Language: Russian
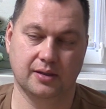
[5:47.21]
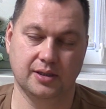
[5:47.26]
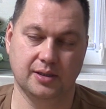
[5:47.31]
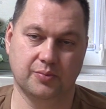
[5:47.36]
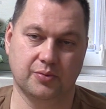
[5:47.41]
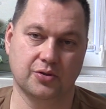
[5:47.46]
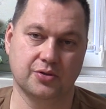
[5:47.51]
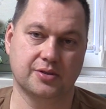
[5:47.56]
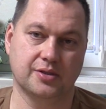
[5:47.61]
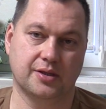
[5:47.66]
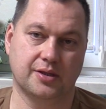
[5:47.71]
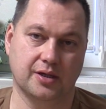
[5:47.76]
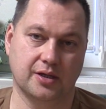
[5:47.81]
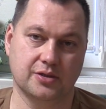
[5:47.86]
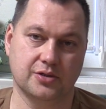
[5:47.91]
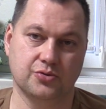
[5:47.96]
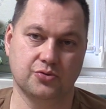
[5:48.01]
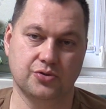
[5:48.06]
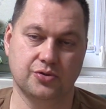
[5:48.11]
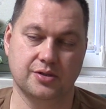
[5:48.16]
Не просто
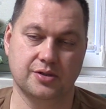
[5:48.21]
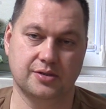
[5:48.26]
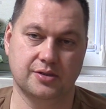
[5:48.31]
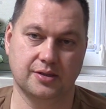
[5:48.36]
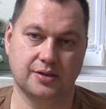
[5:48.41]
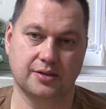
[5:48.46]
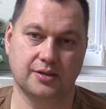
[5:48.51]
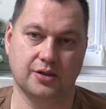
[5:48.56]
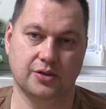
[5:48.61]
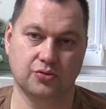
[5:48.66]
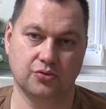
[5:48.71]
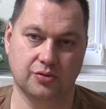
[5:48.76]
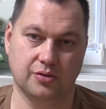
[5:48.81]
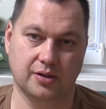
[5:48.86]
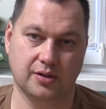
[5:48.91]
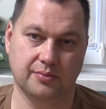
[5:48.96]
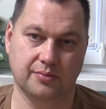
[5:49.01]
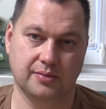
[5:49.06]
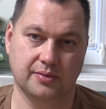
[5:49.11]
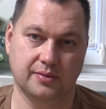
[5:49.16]
так сущности их
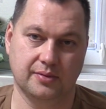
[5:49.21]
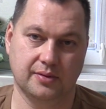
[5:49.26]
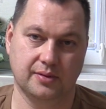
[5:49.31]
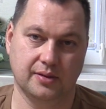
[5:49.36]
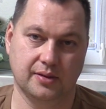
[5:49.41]
дают нам,